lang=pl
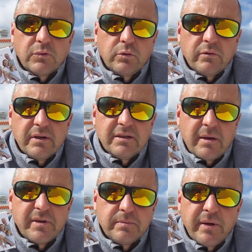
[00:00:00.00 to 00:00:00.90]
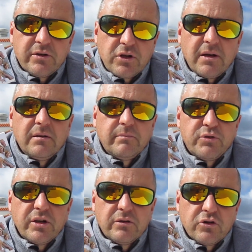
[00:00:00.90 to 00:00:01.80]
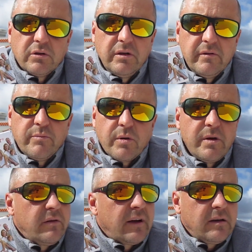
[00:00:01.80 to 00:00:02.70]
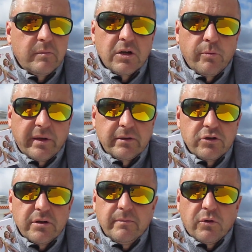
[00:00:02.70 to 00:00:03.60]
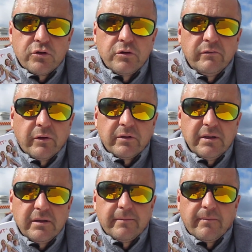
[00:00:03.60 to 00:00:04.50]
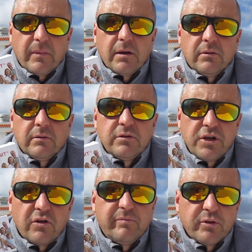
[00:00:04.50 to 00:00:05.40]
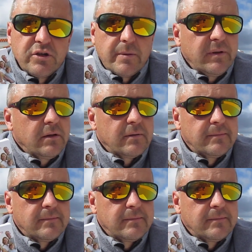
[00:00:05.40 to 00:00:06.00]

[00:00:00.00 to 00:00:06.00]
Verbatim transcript: który zabezpiecza przed szkodliwym promieniowaniem geopatycznym od żył wodnych, od cieków podziemnych.